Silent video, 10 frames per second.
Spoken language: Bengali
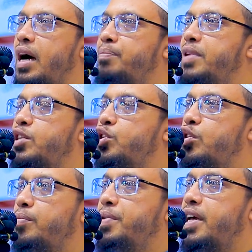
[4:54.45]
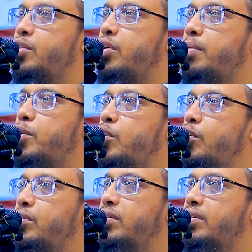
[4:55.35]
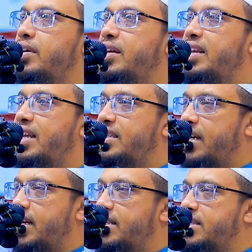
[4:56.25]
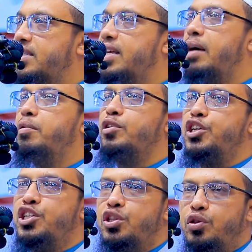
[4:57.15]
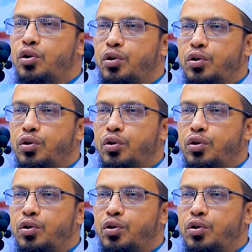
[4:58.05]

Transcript: আপনার জন্য বিয়ে করা বরং নাজায়েজ এবং নিষিদ্ধ